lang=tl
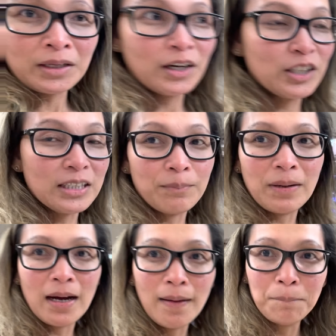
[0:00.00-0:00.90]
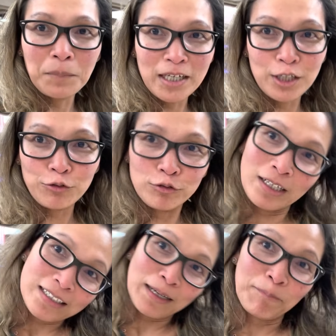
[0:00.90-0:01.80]
O diba, magkaroon
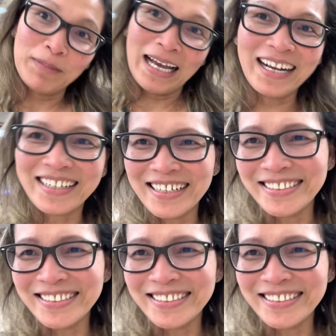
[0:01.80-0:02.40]
lang ng black.